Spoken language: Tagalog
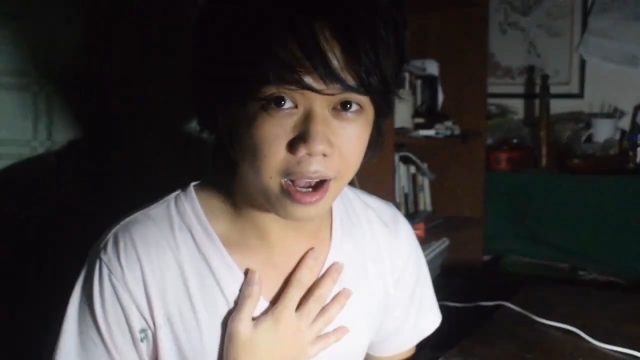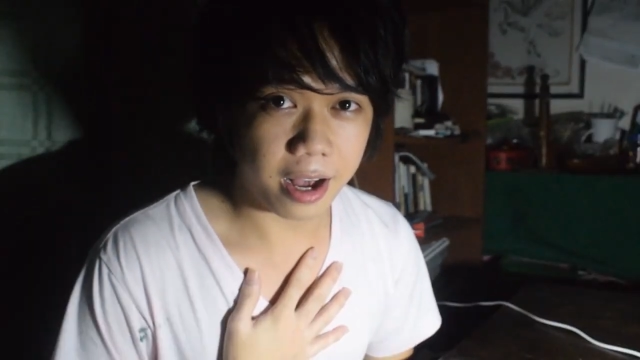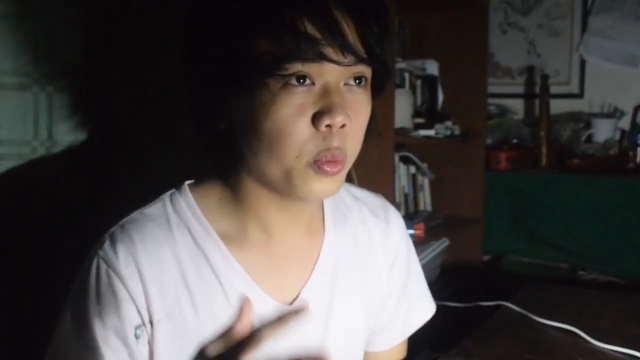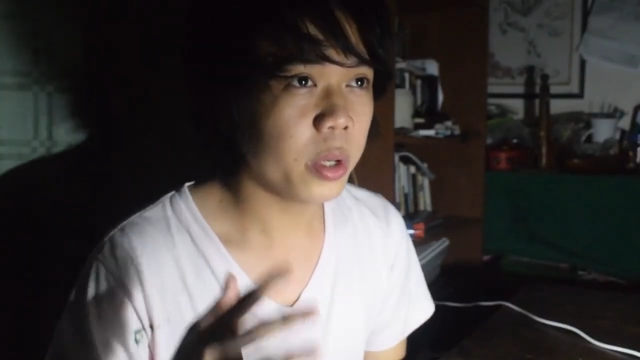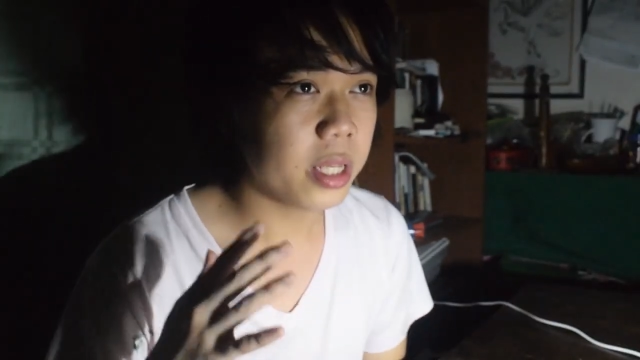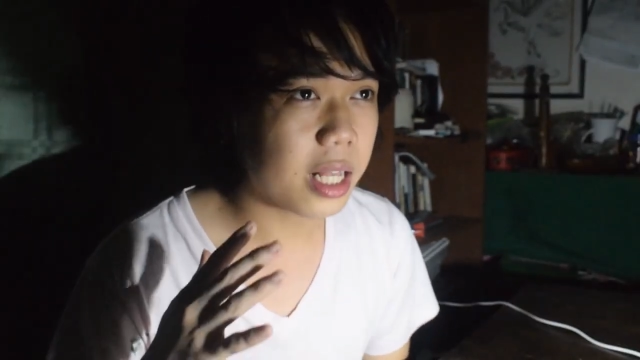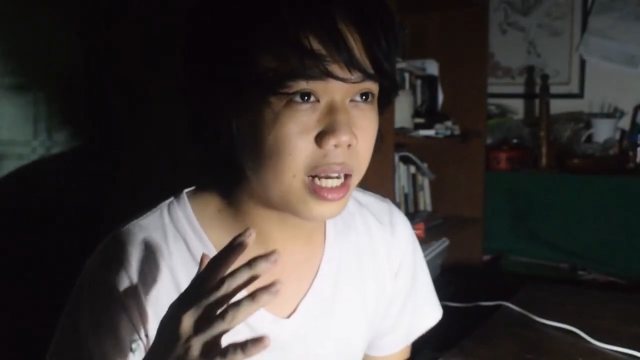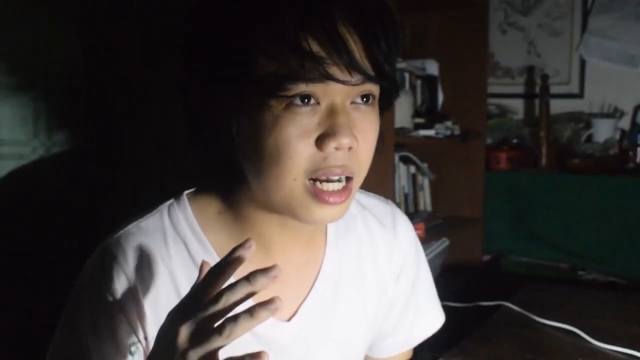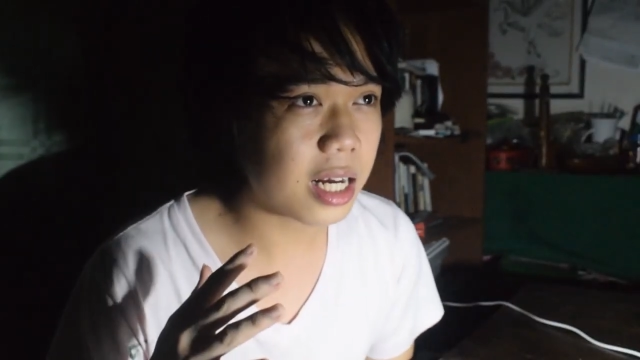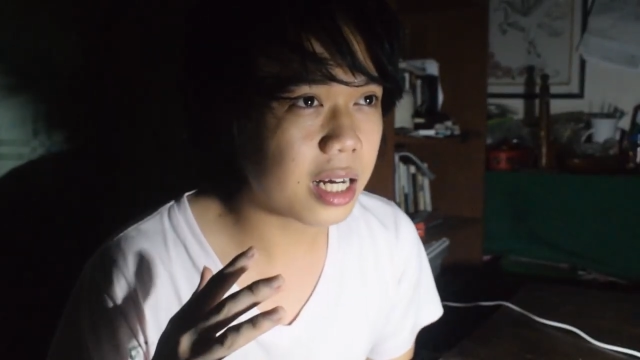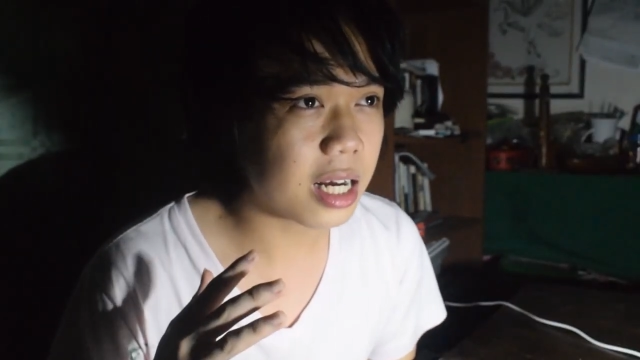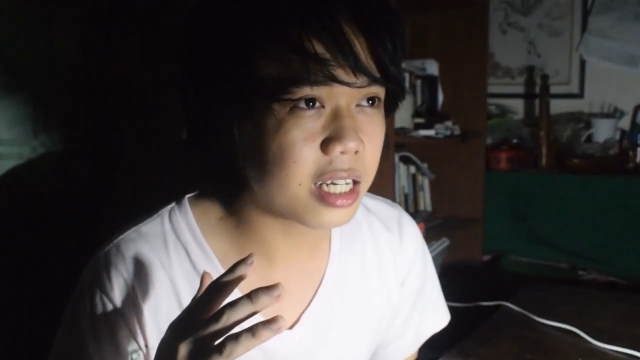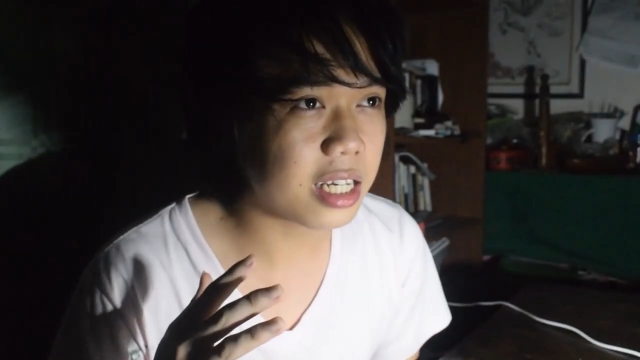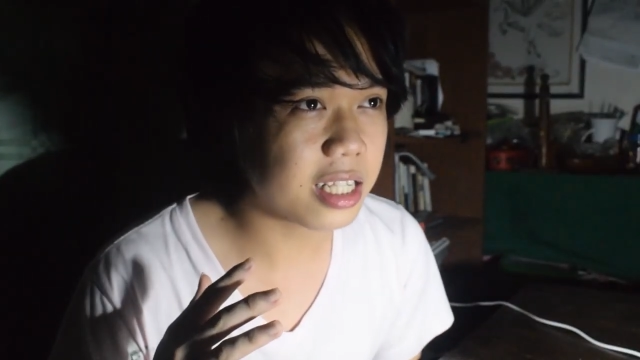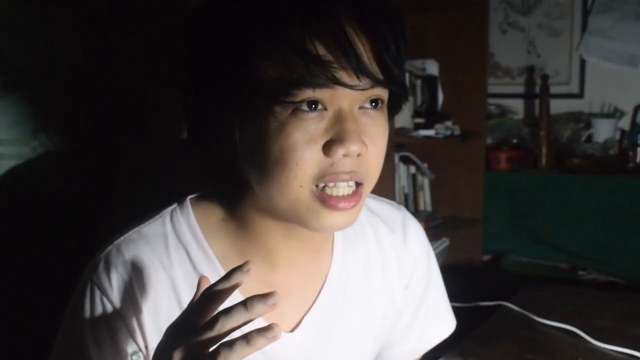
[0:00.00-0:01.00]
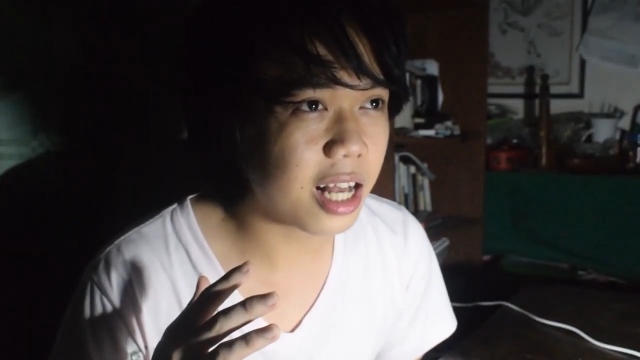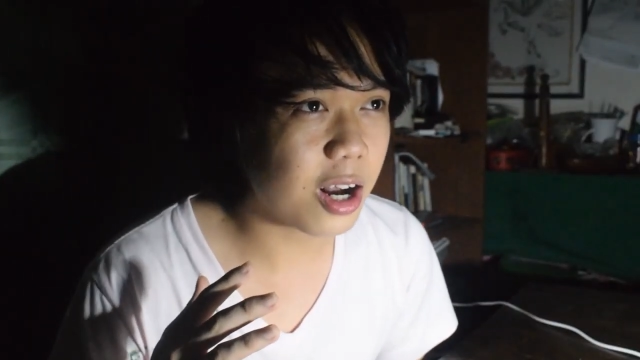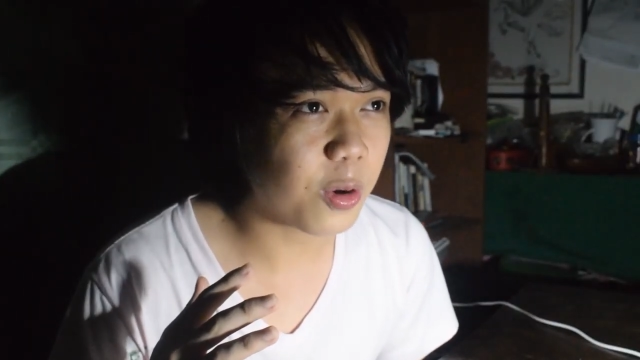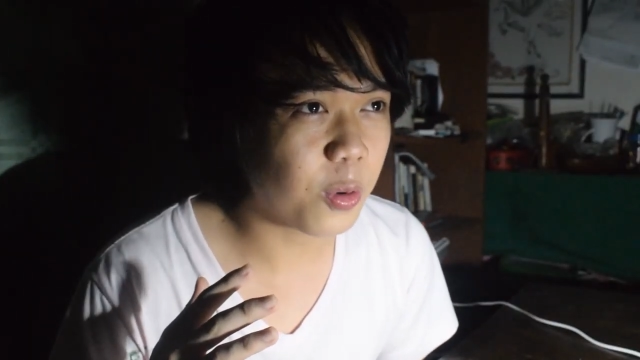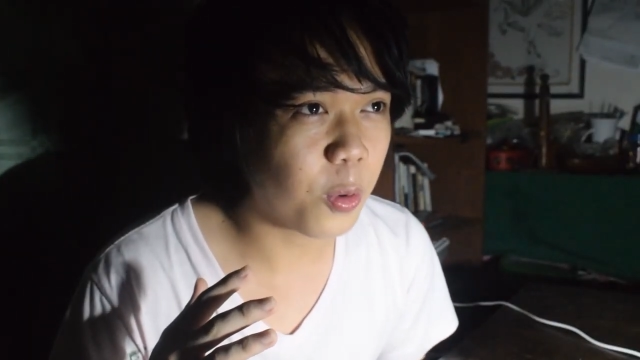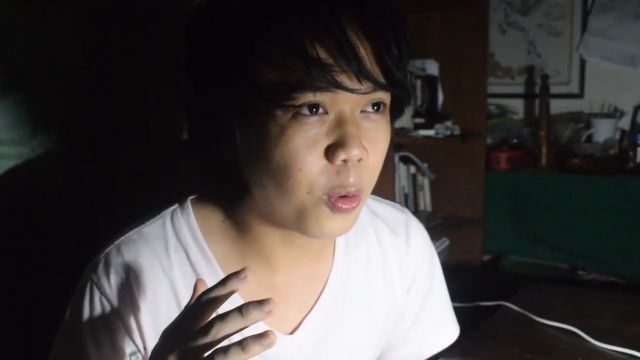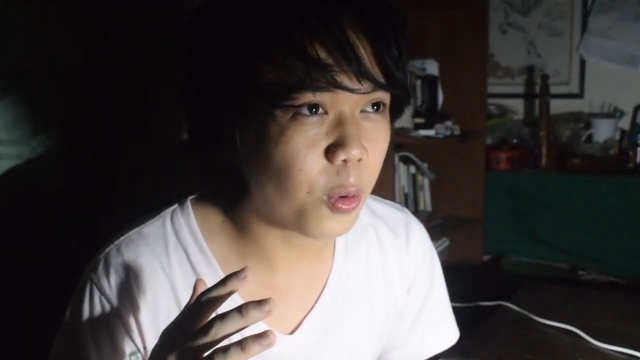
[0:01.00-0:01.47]
Tuwing nakakakita
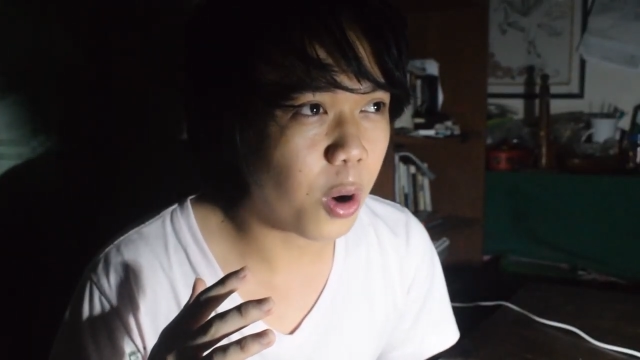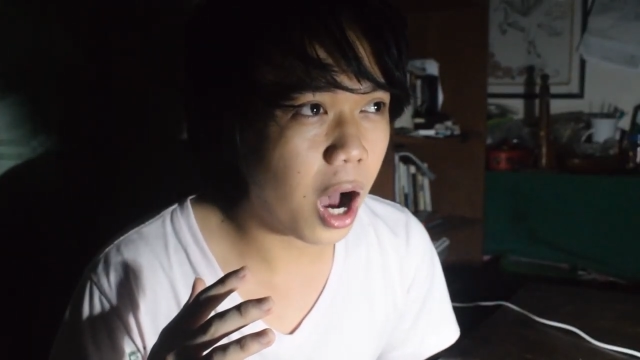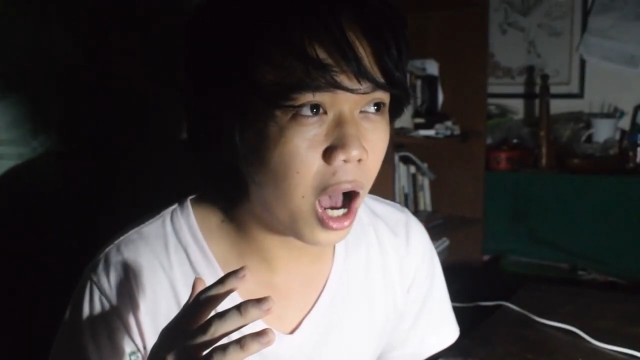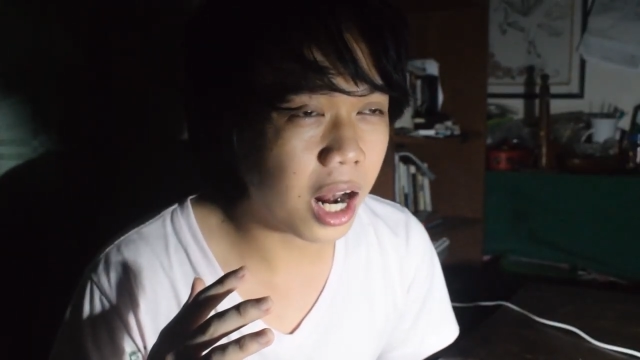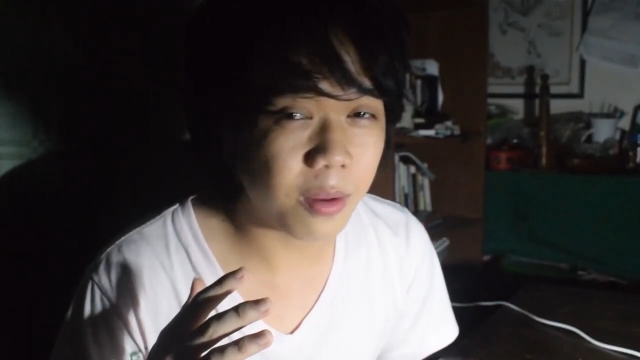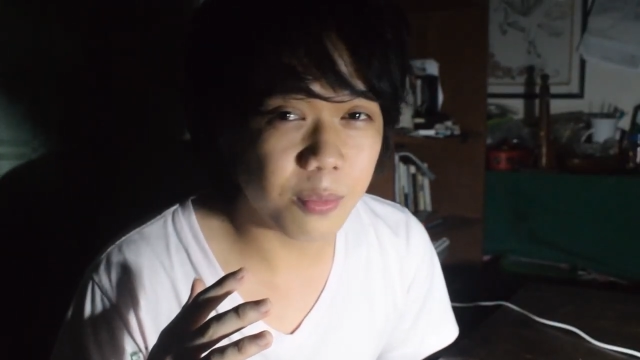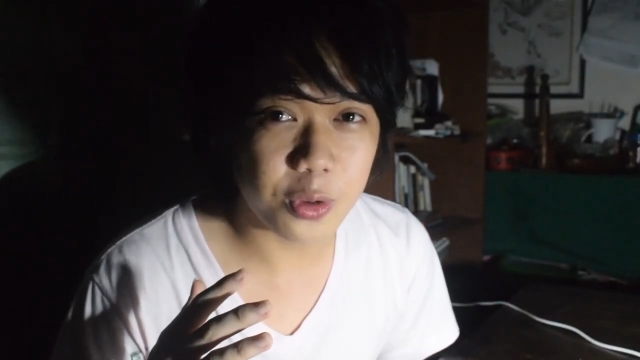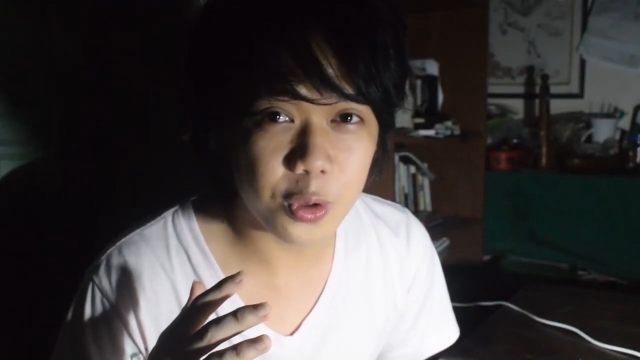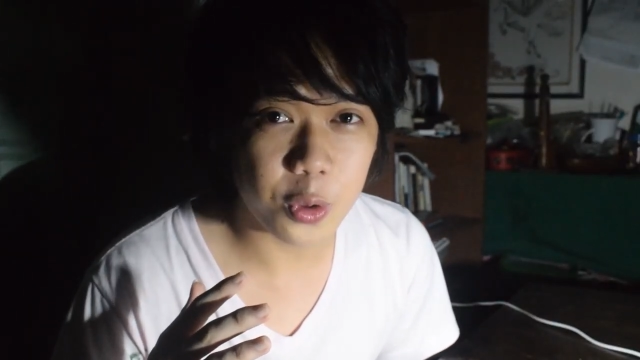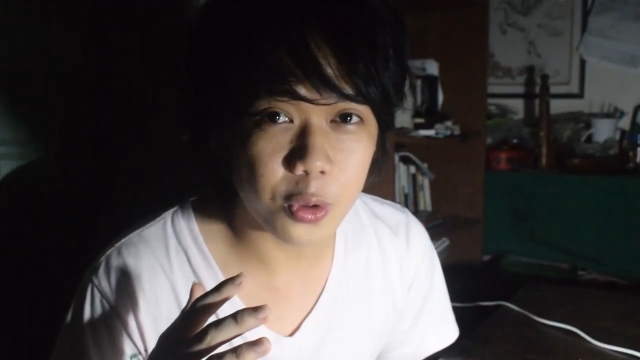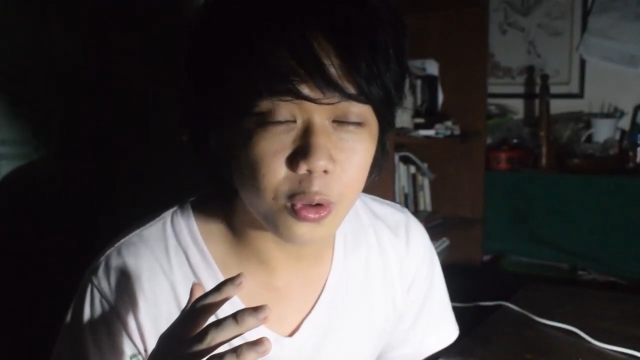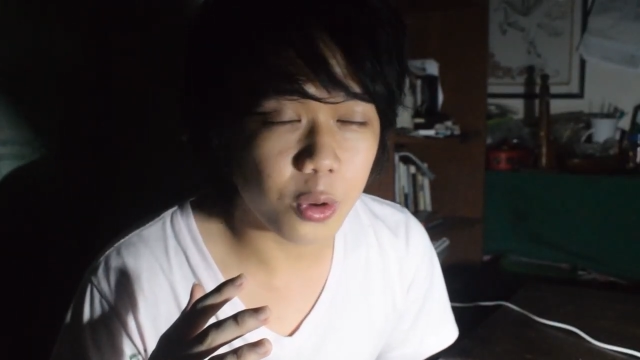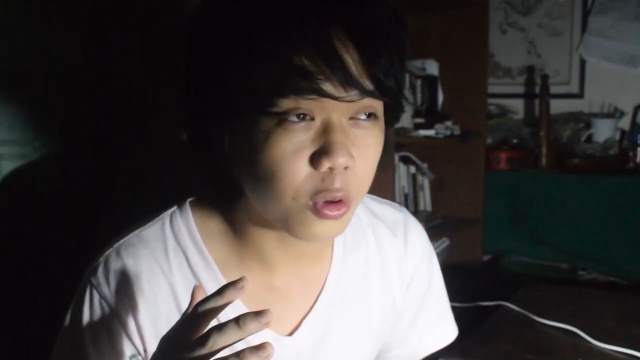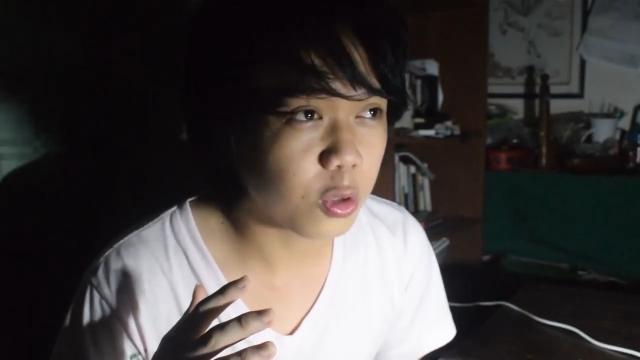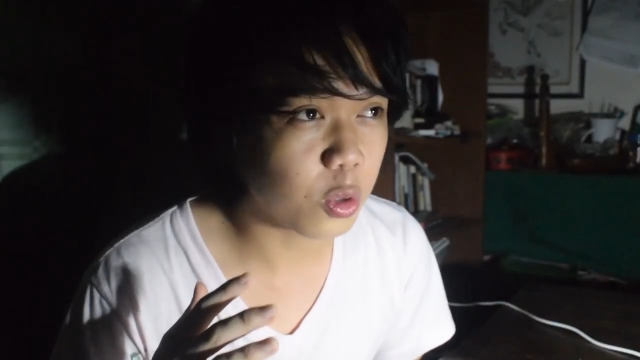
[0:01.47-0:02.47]
ko, alam niyo yun,